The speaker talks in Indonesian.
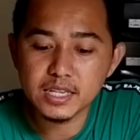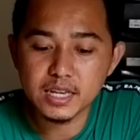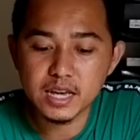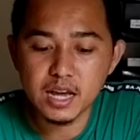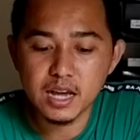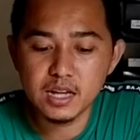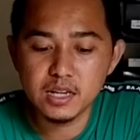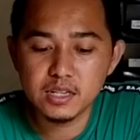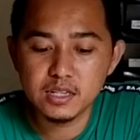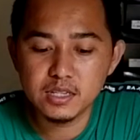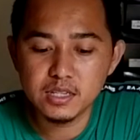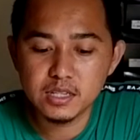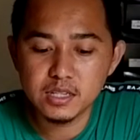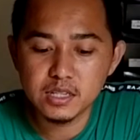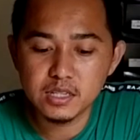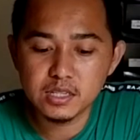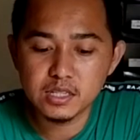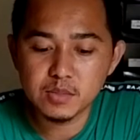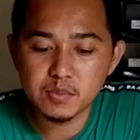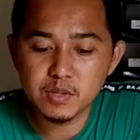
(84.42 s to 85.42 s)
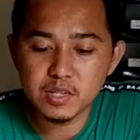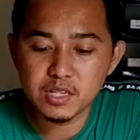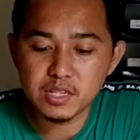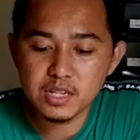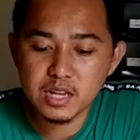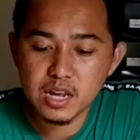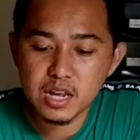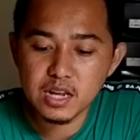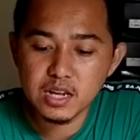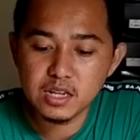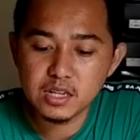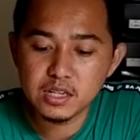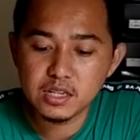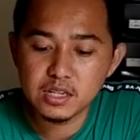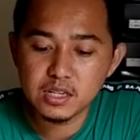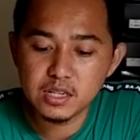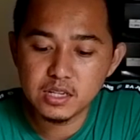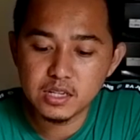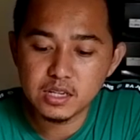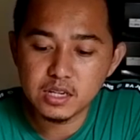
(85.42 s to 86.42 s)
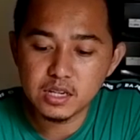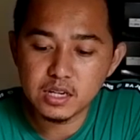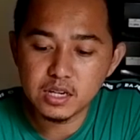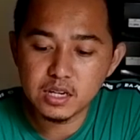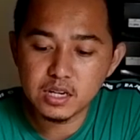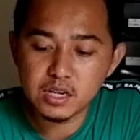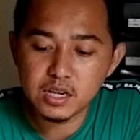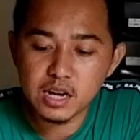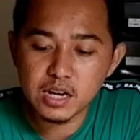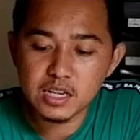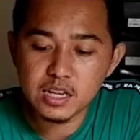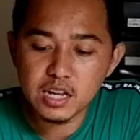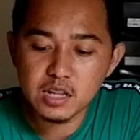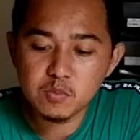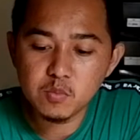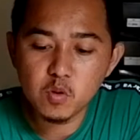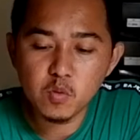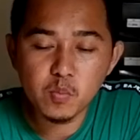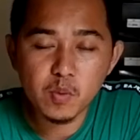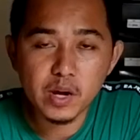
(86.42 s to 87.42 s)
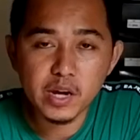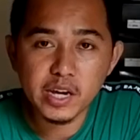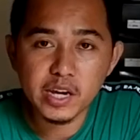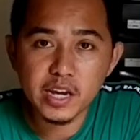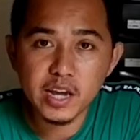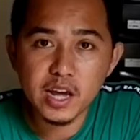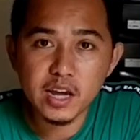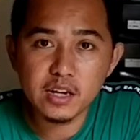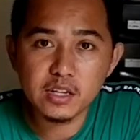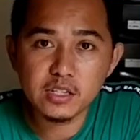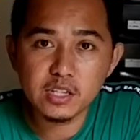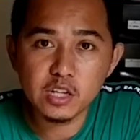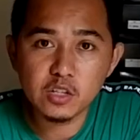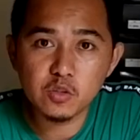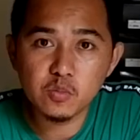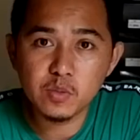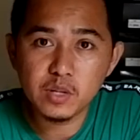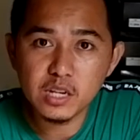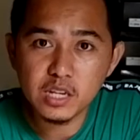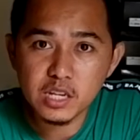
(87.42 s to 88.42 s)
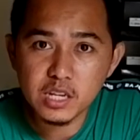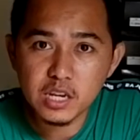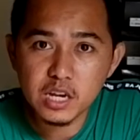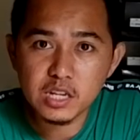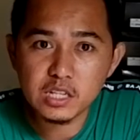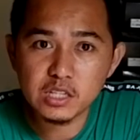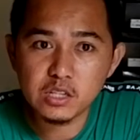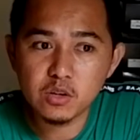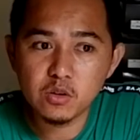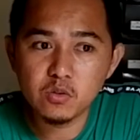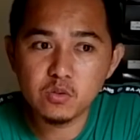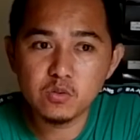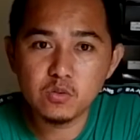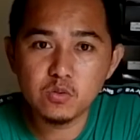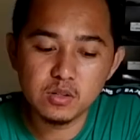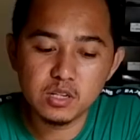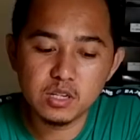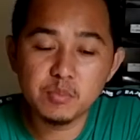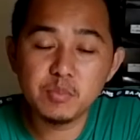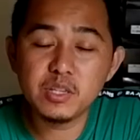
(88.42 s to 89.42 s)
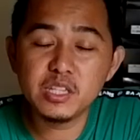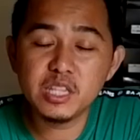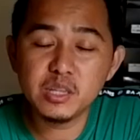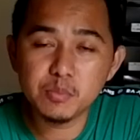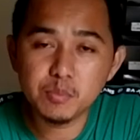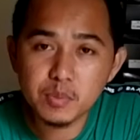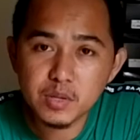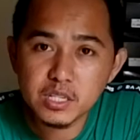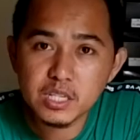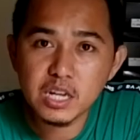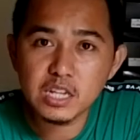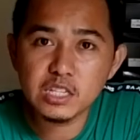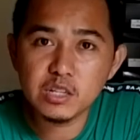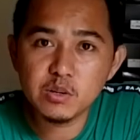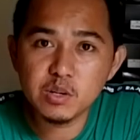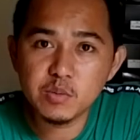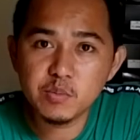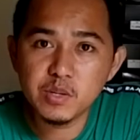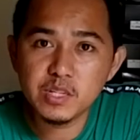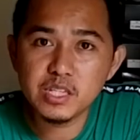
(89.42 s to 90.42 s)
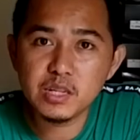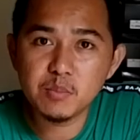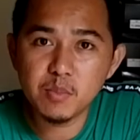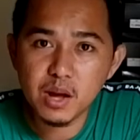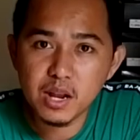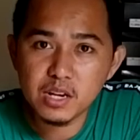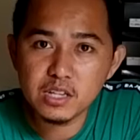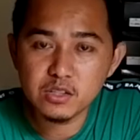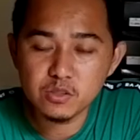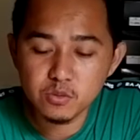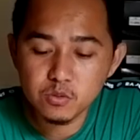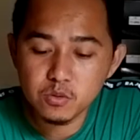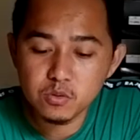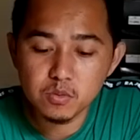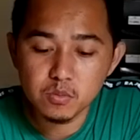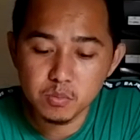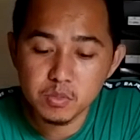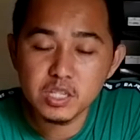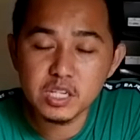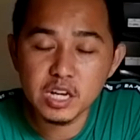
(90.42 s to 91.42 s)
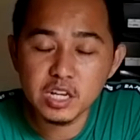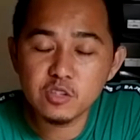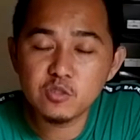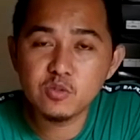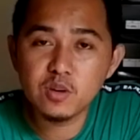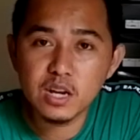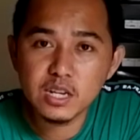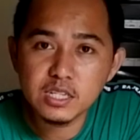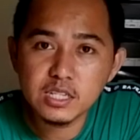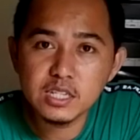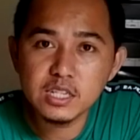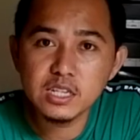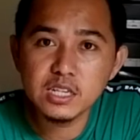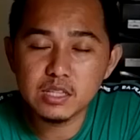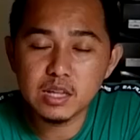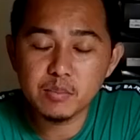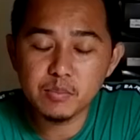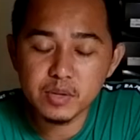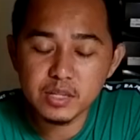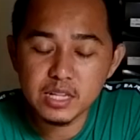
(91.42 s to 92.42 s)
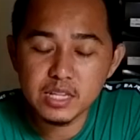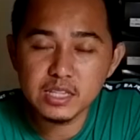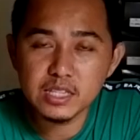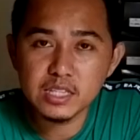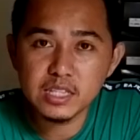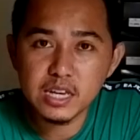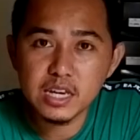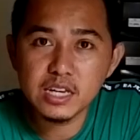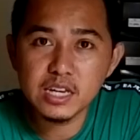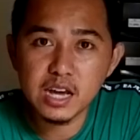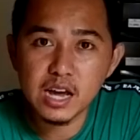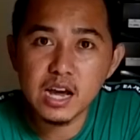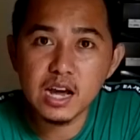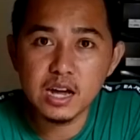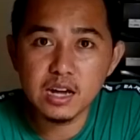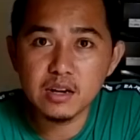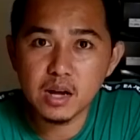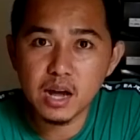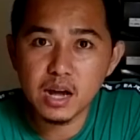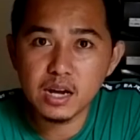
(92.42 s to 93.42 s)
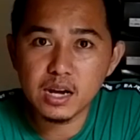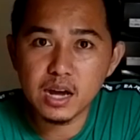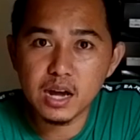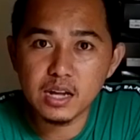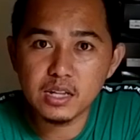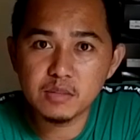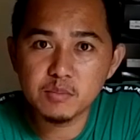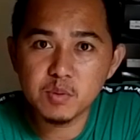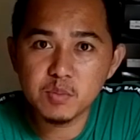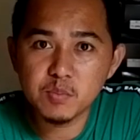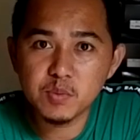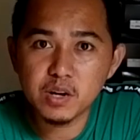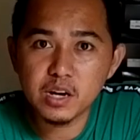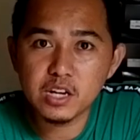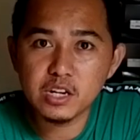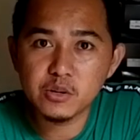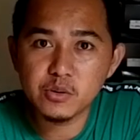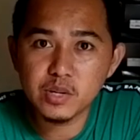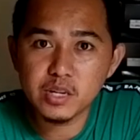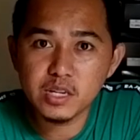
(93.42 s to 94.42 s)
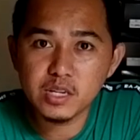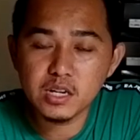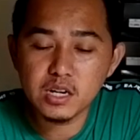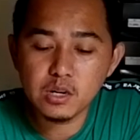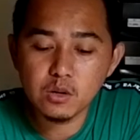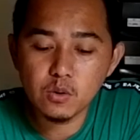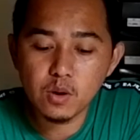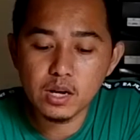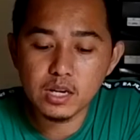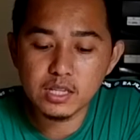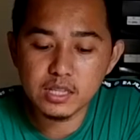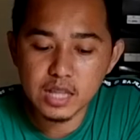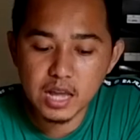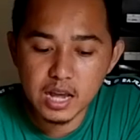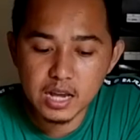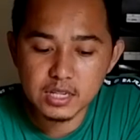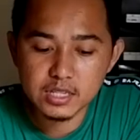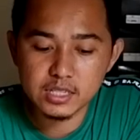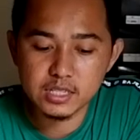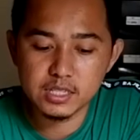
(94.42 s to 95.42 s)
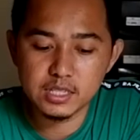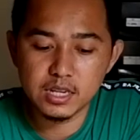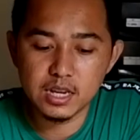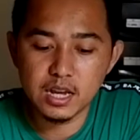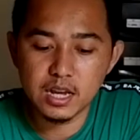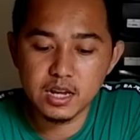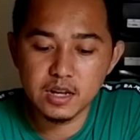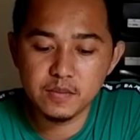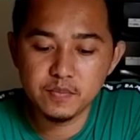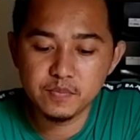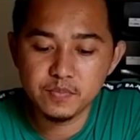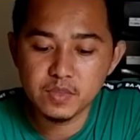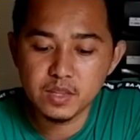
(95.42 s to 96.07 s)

ya sebenarnya uh, kalian mau pakai yang satu mili atau lebih tipis atau lebih tebal itu bisa juga sih tapi nantinya ya akan mempengaruhi ke kualitas ya